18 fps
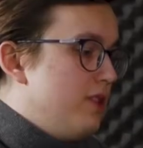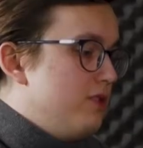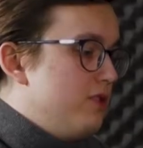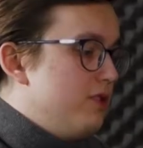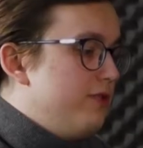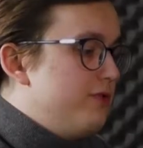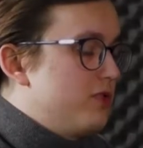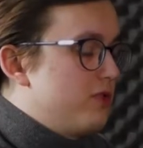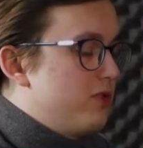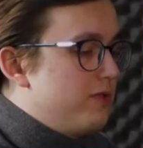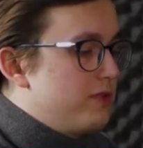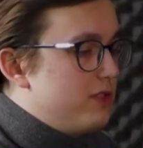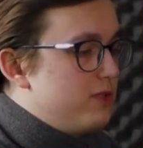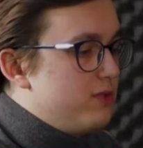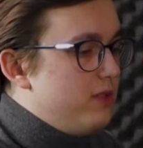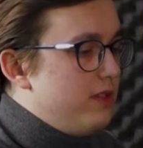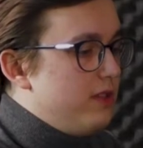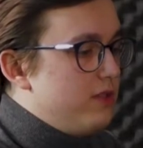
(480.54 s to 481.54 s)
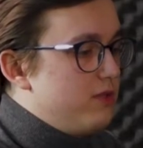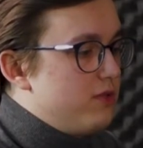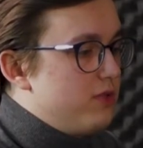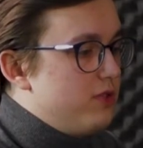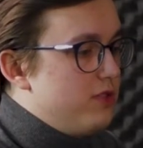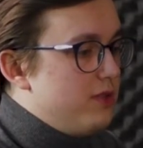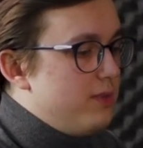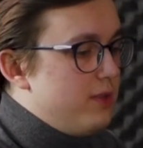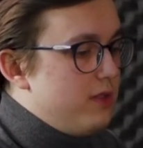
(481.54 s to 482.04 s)
Czyli wszystko wskazuje na to, że
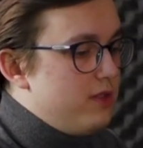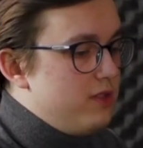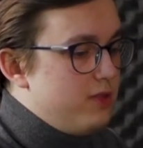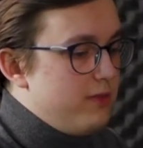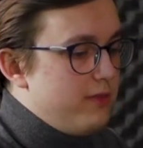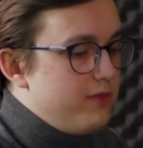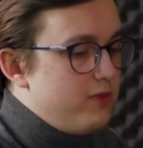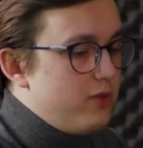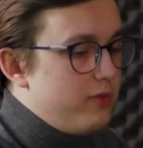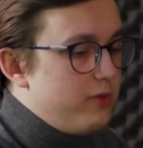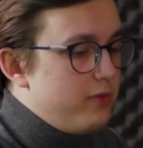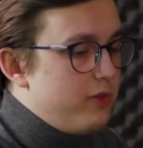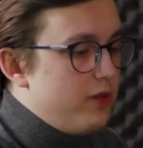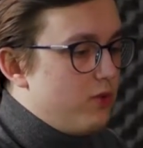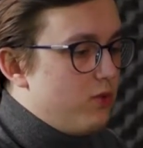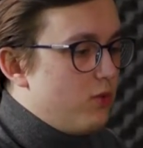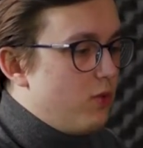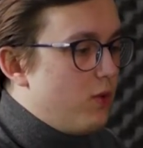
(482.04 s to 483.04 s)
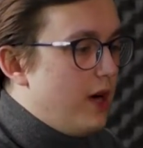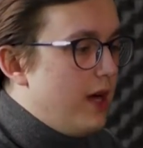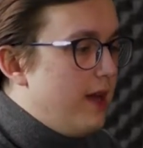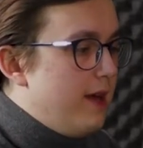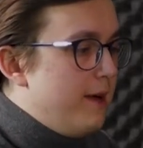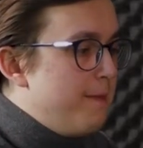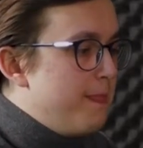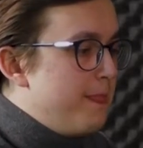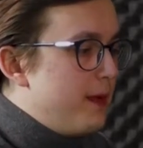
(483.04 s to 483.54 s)
idziemy, idziemy w dobrym kierunku,
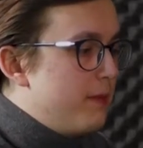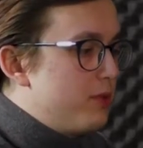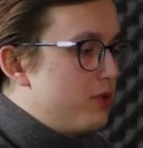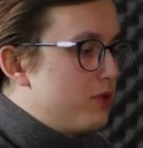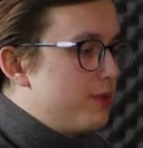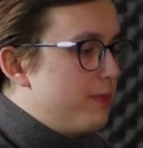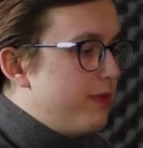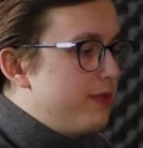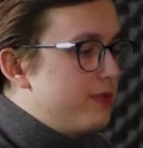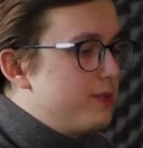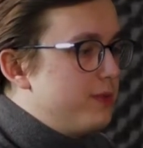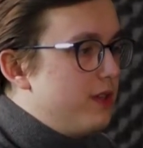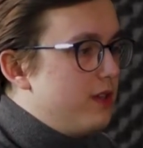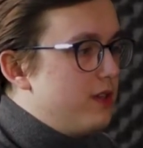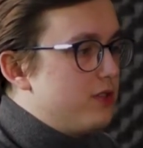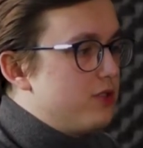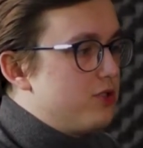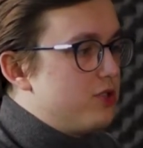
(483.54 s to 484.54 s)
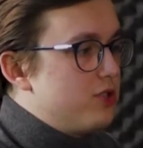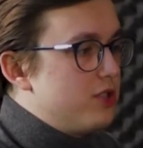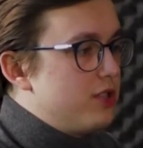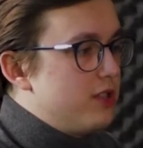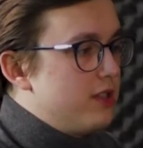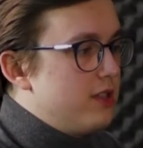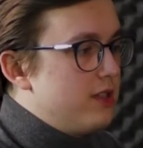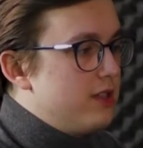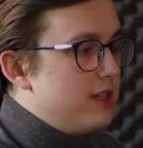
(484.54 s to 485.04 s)
ale proszę powiedz mi,
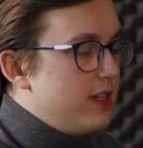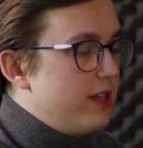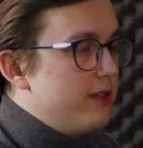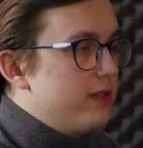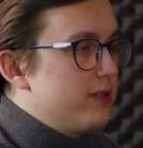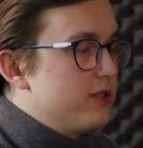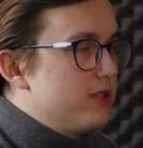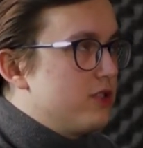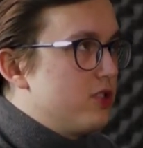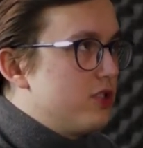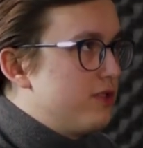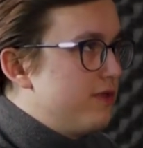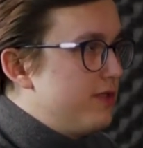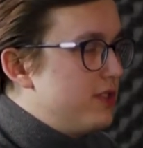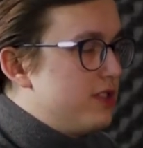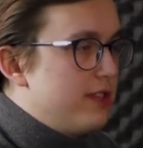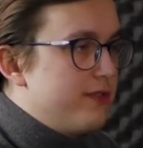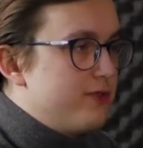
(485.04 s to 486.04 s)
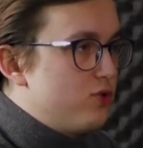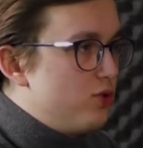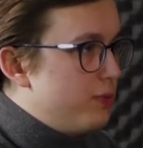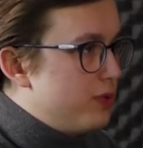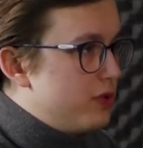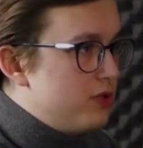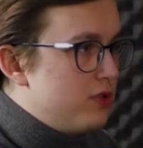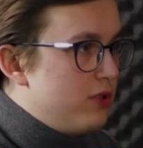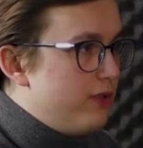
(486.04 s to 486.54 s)
czy takie rzeczywiste, w
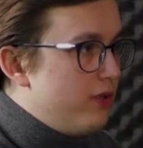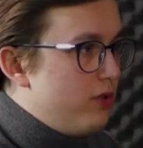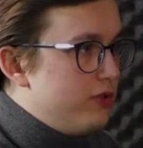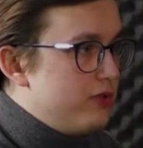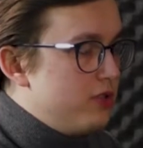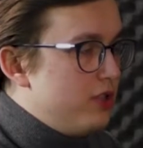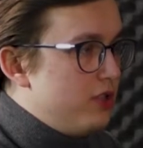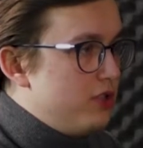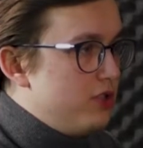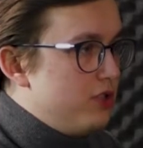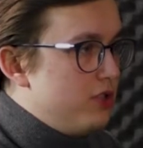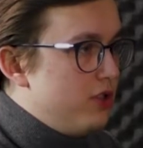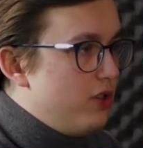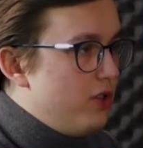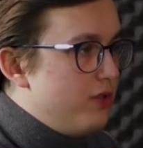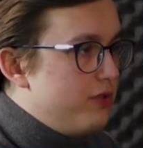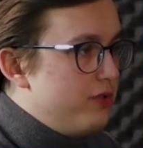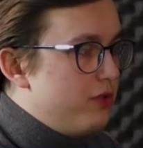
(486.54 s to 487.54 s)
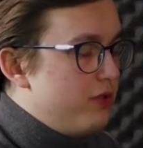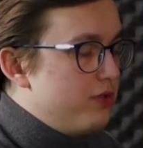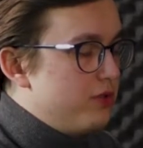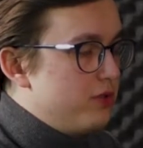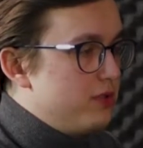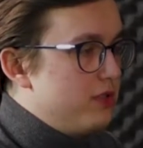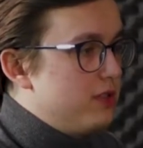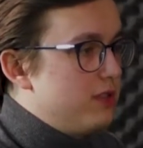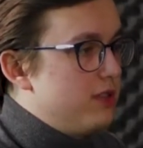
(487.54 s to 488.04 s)
100% odcięcie się od, od
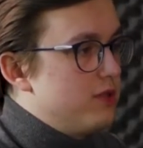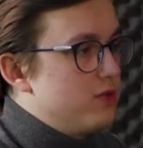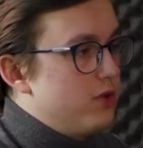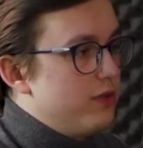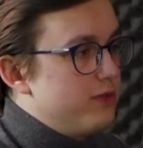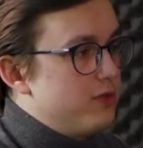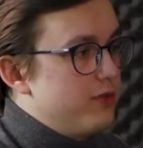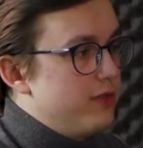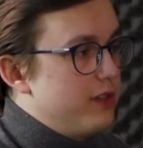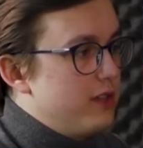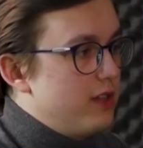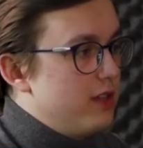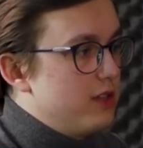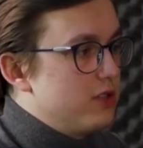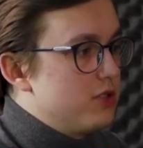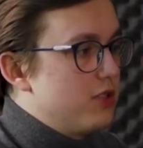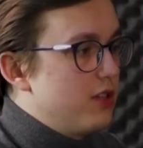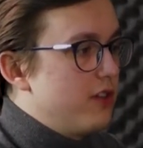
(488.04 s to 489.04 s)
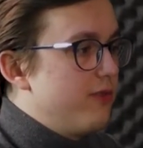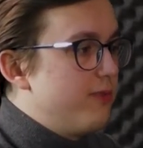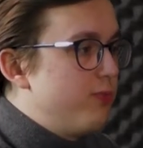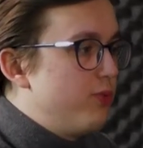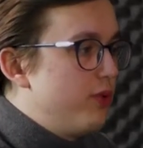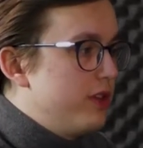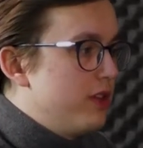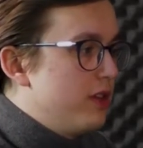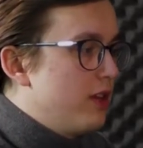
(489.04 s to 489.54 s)
rosyjskich surowców energetycznych
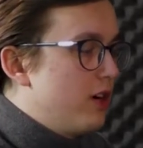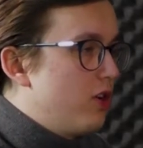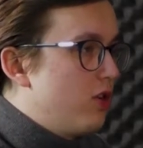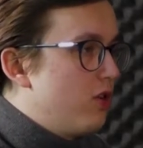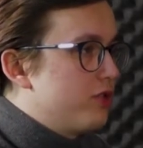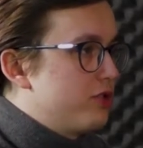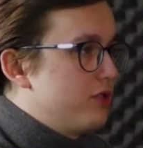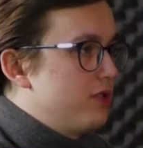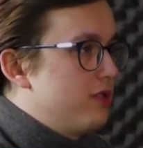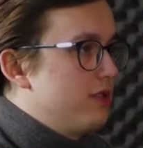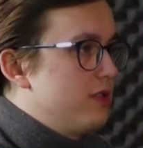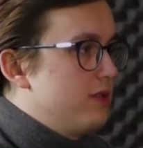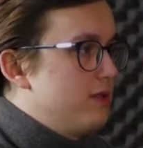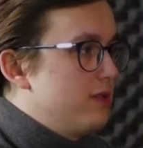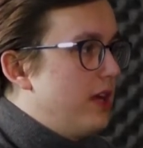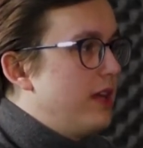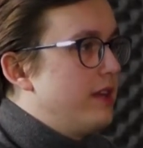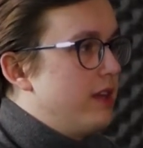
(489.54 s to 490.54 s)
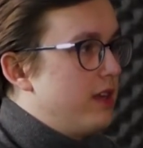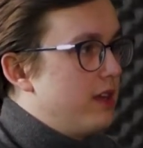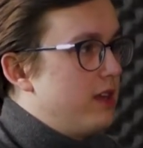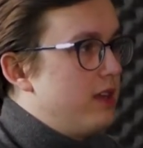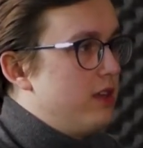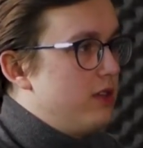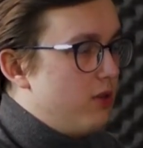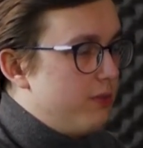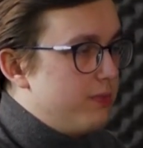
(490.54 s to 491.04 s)
wpłynie na koszty
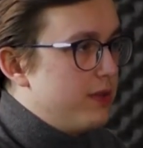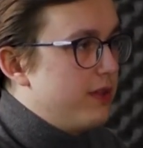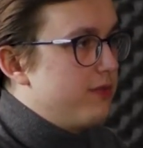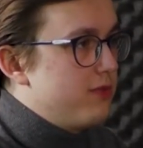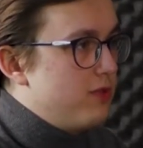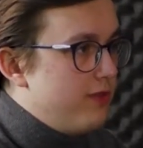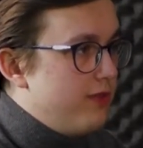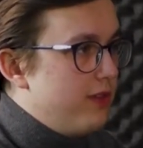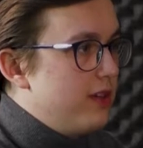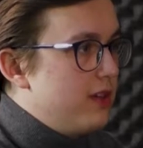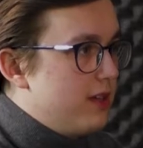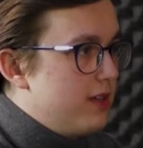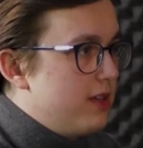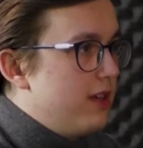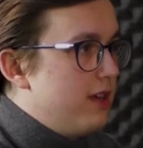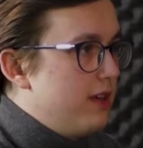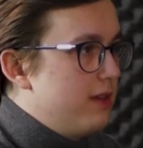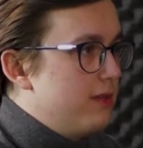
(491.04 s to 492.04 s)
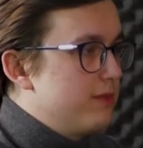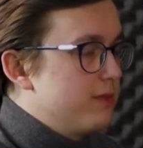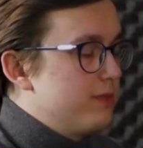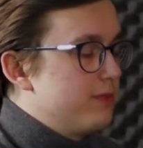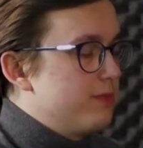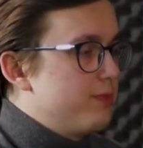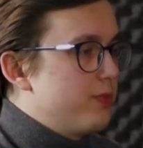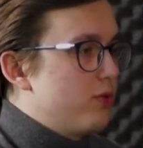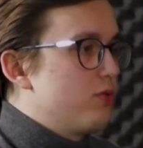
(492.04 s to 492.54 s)
energii, ropy naftowej i tak dalej,
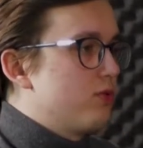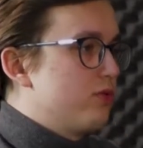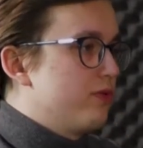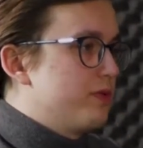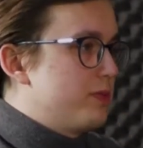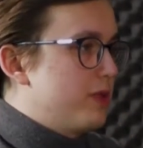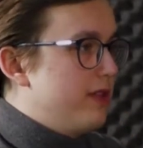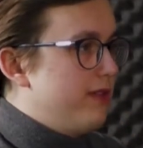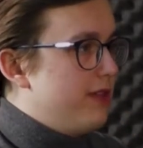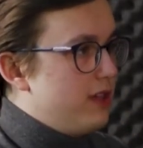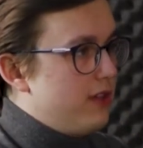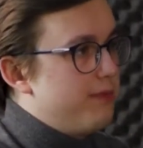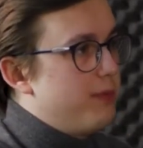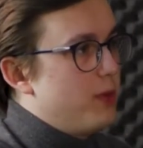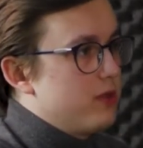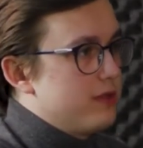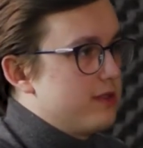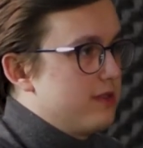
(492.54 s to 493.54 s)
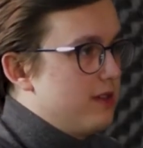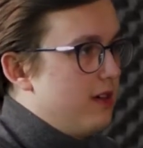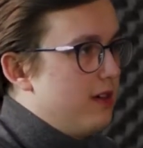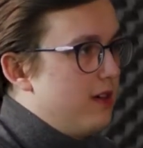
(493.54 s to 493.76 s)
produktów sprzedawanych w Polsce?